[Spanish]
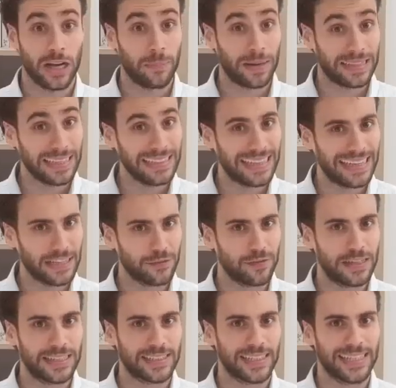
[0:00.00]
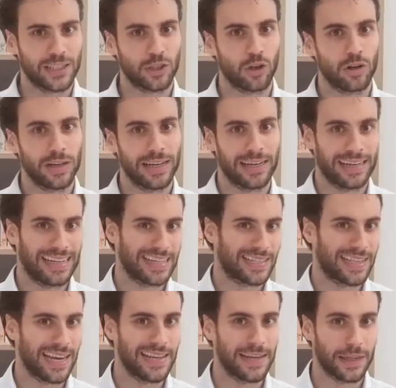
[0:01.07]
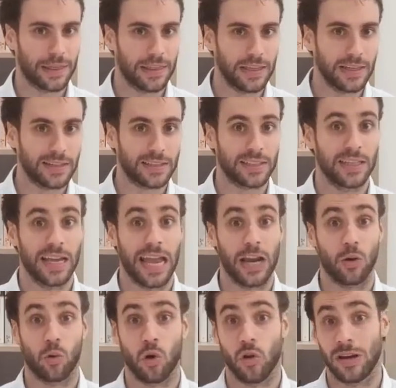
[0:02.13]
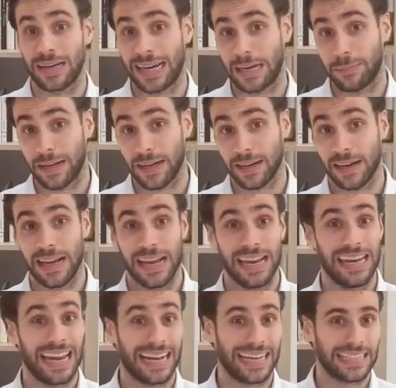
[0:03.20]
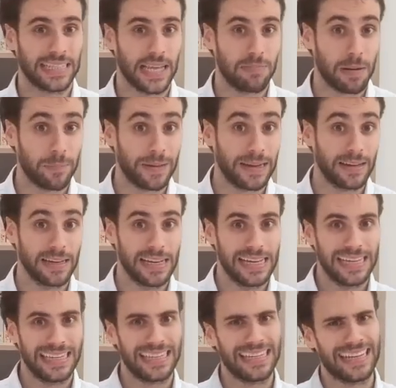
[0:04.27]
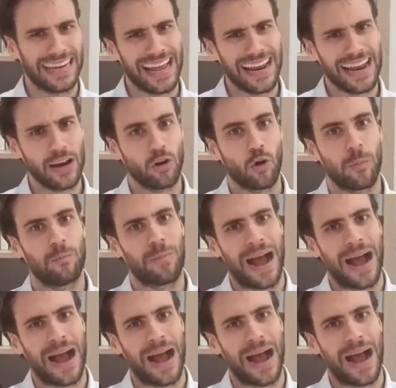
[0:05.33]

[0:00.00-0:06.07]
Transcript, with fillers: que pretende Netflix es coger Stranger Things, El Juego del Calamar, La Casa de Papel y crear algo